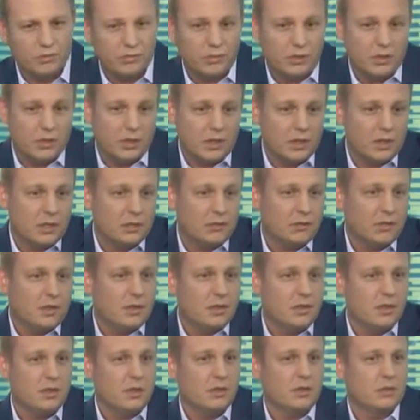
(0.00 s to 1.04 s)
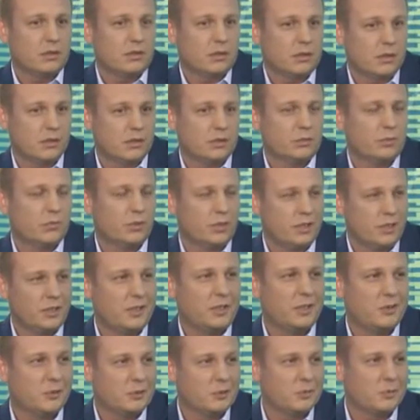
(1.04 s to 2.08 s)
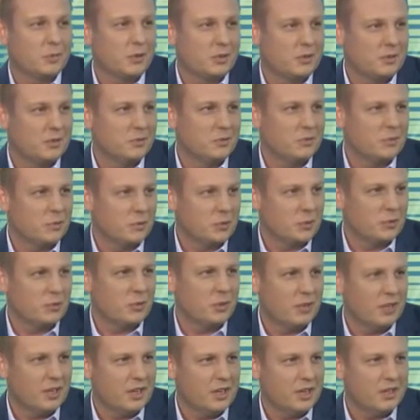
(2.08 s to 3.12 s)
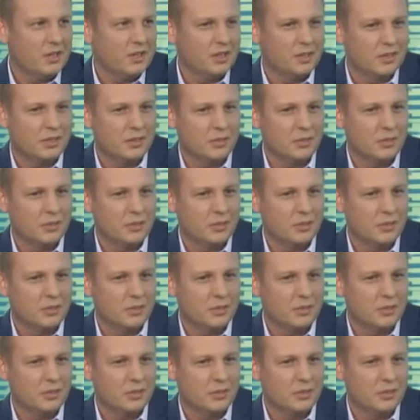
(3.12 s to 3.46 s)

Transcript: выкладывая деньги, скажем, на такие вот спортивные мероприятия,